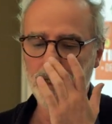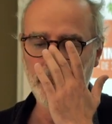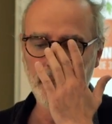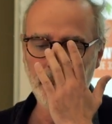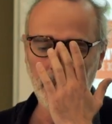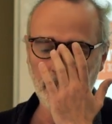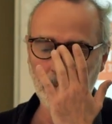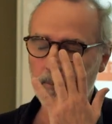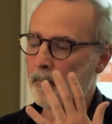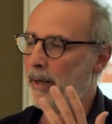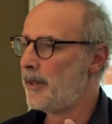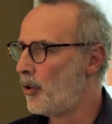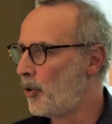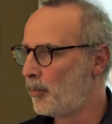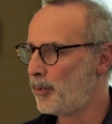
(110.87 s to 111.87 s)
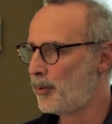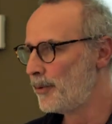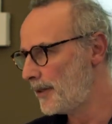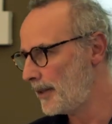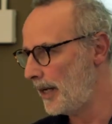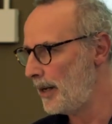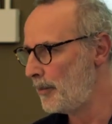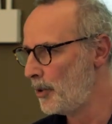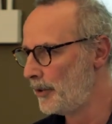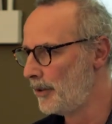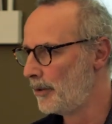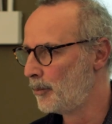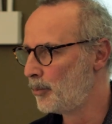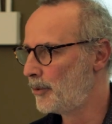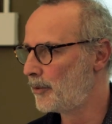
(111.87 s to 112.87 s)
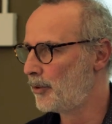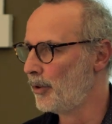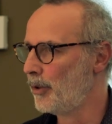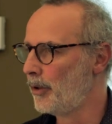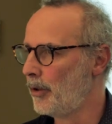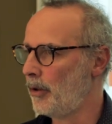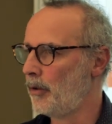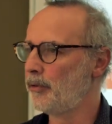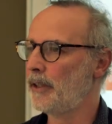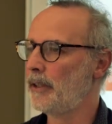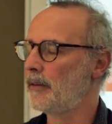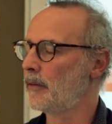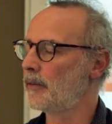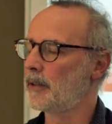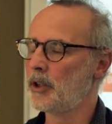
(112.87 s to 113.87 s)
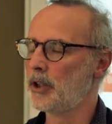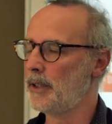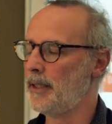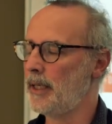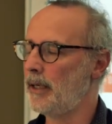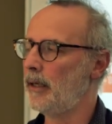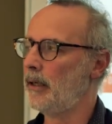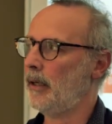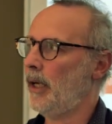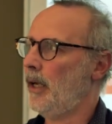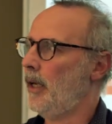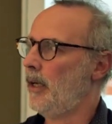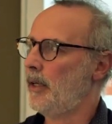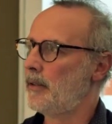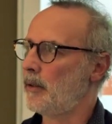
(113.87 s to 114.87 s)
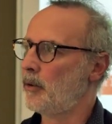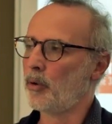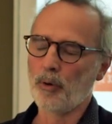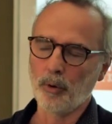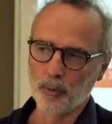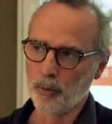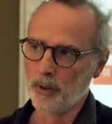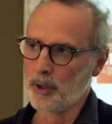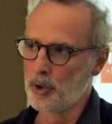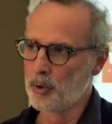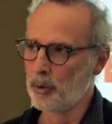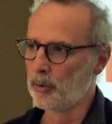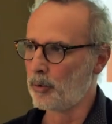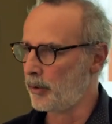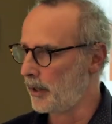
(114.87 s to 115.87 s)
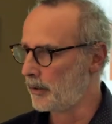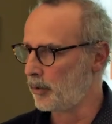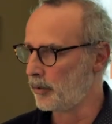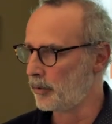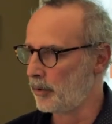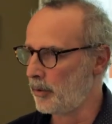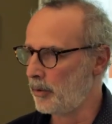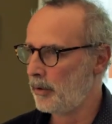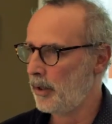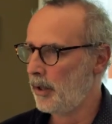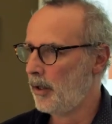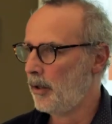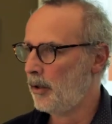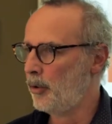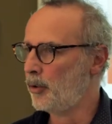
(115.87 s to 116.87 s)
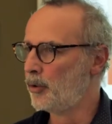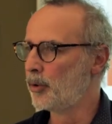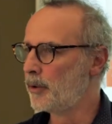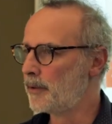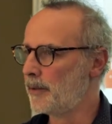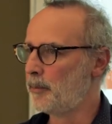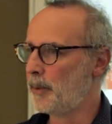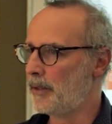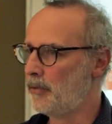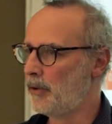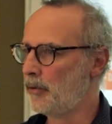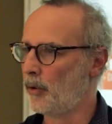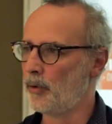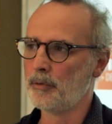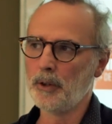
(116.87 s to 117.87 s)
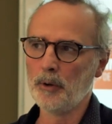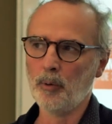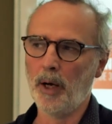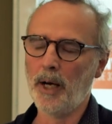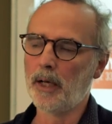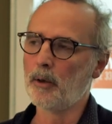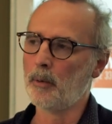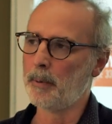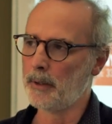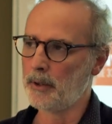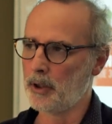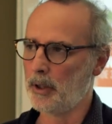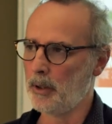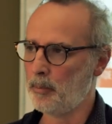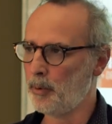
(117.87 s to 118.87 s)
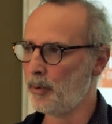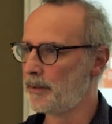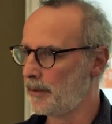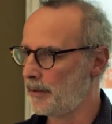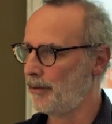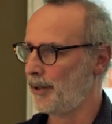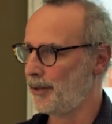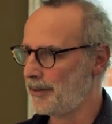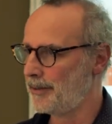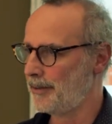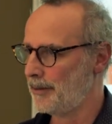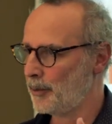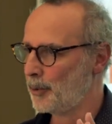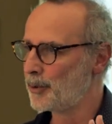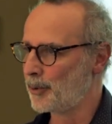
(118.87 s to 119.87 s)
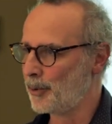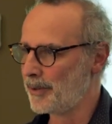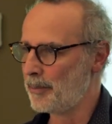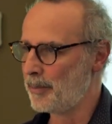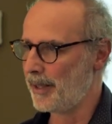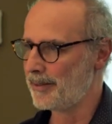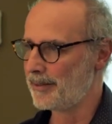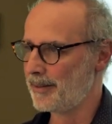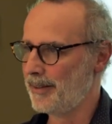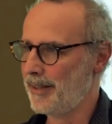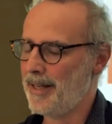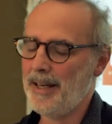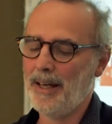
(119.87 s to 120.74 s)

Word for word: Et maintenant, en plus, c'est à la mode, puisque en fait, ce qui est génial, c'est que quand on est jeune, qu'on a 30 ans, le truc, c'est pas de vivre en ville ou à la campagne chez les ploucs, c'est d'avoir une ce qu'on déplace.